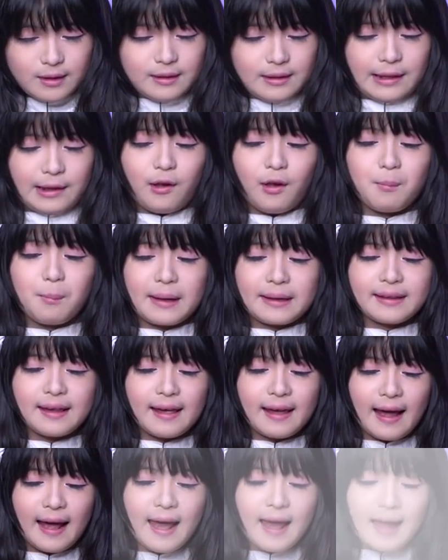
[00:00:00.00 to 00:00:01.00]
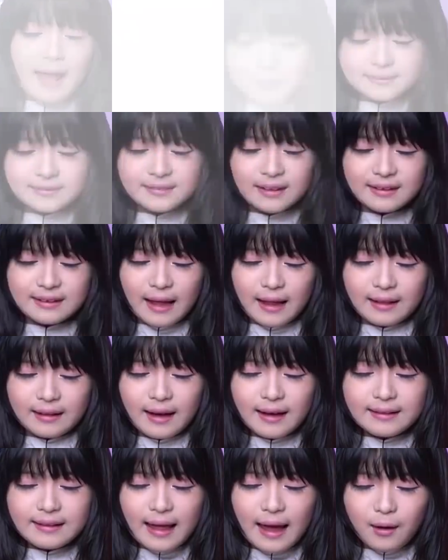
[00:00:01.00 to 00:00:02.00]
Neko baca ya.
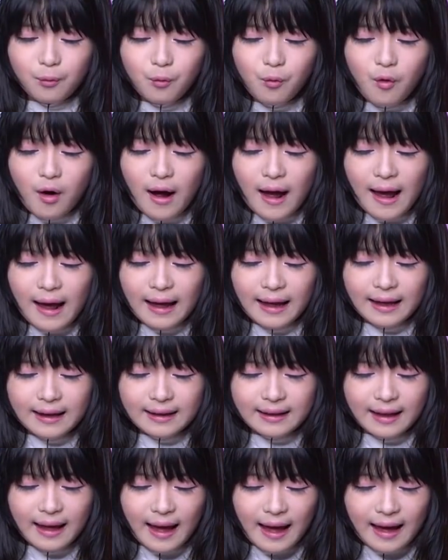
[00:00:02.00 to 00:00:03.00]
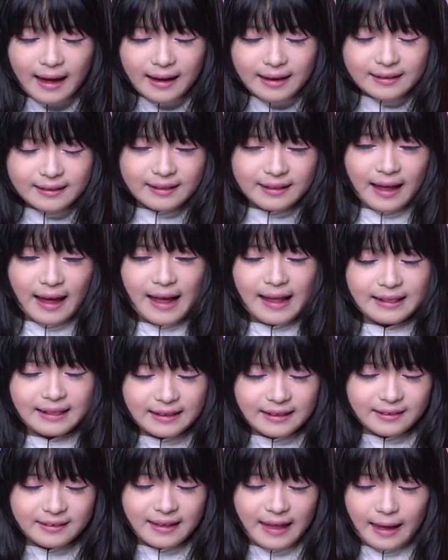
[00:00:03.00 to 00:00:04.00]
Perkenalkan aku Al Al
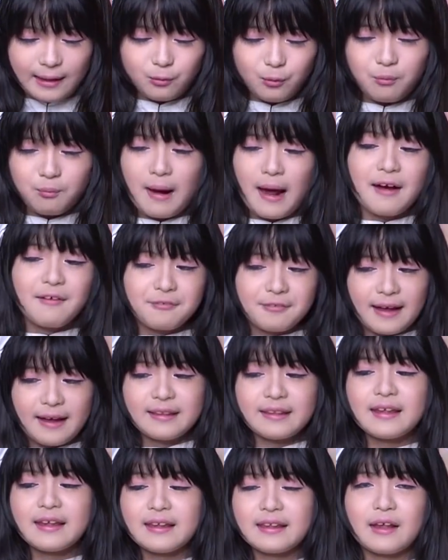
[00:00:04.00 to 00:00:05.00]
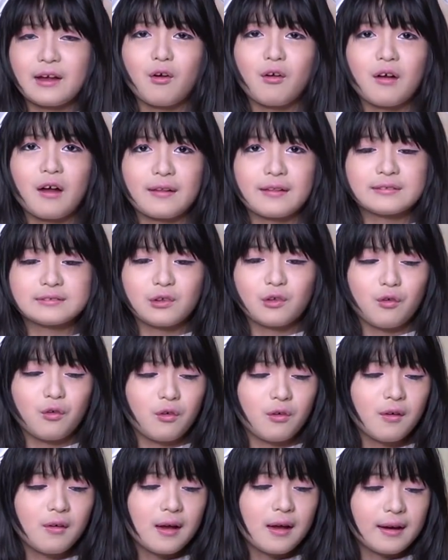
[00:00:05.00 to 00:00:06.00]
Alif. Aduh maaf ya ini Neko nggak
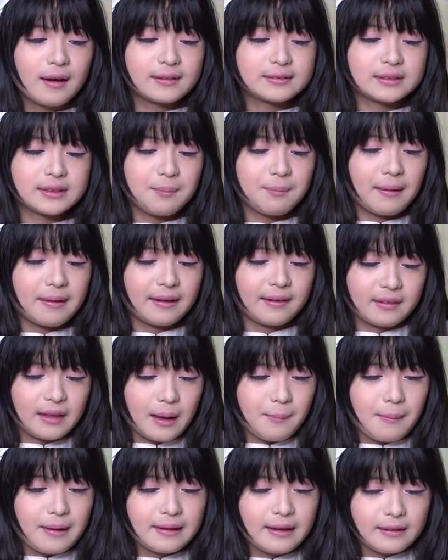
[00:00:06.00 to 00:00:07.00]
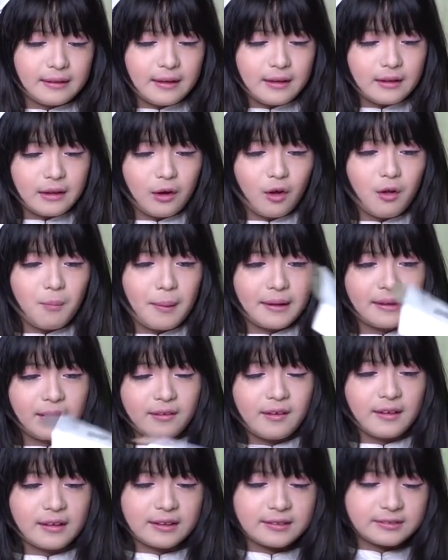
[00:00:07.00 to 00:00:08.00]
terlalu ngerti banyak nama. Jadi Neko
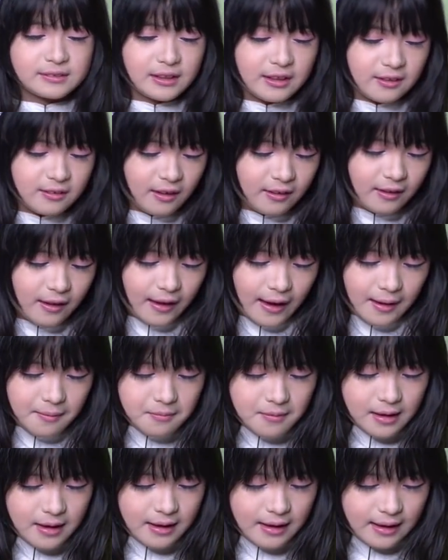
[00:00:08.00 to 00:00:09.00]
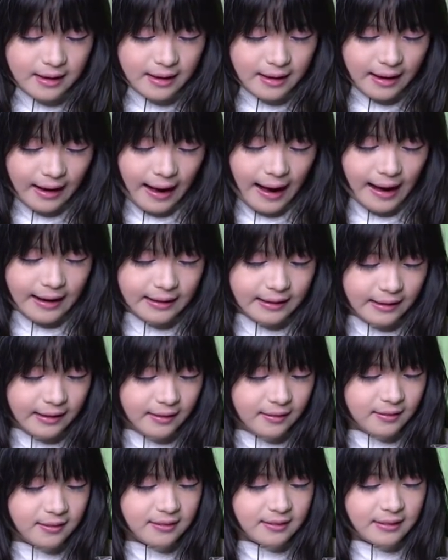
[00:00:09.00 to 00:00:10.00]
bacanya dari sini saja ya.
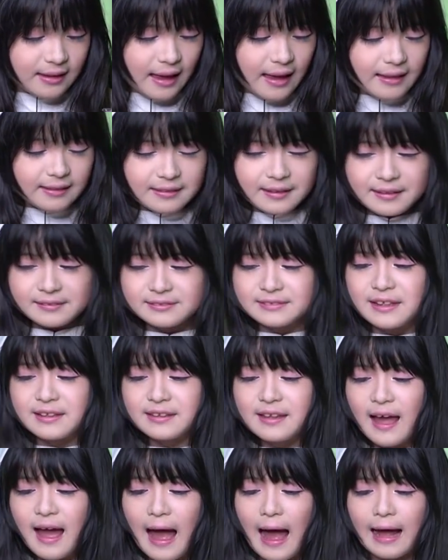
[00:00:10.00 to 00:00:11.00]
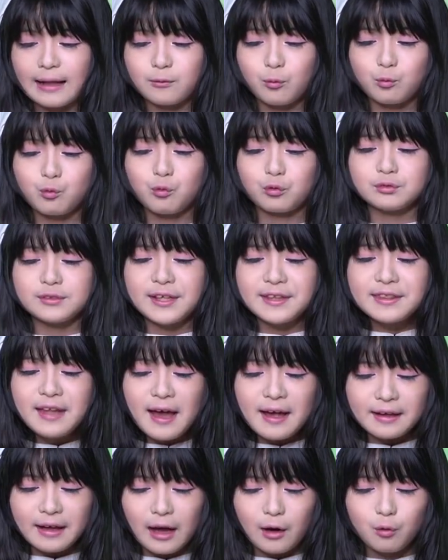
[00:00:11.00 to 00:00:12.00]
Alisa Nivina atau
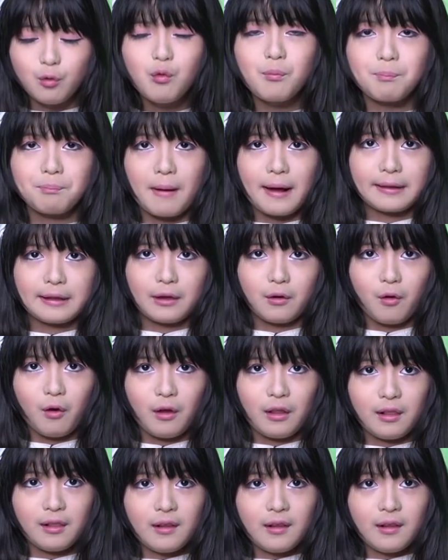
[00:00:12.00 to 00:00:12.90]
Nurina ya lupa Neko.